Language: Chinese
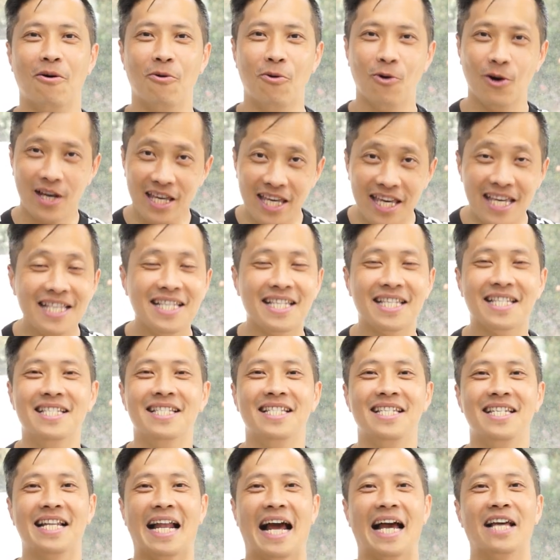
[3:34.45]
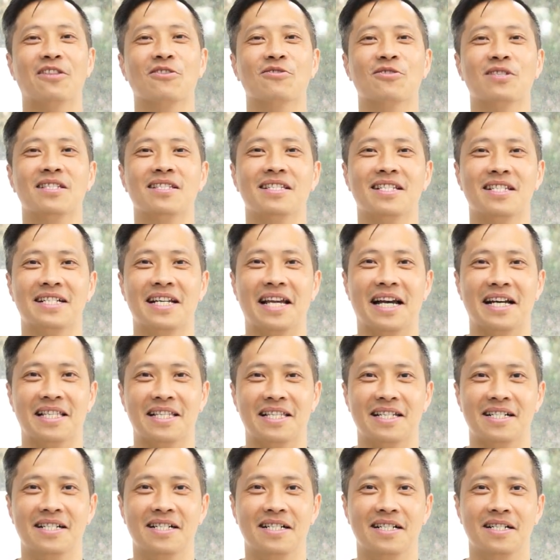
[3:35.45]
我一直以来都是这样
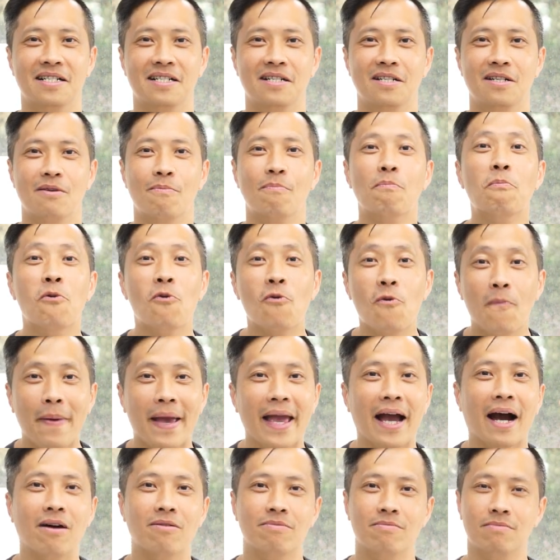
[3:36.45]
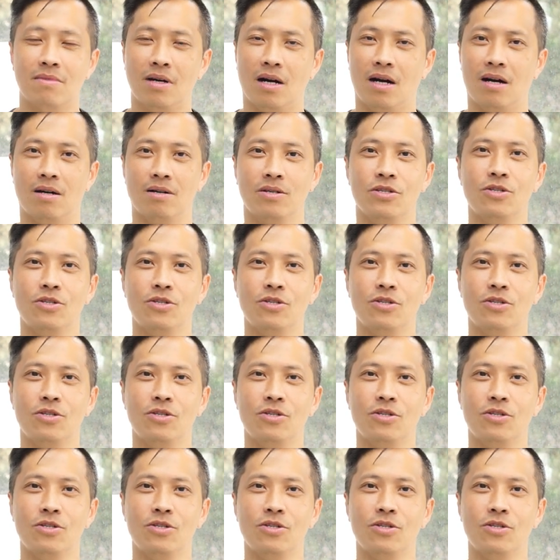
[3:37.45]
的目标啊，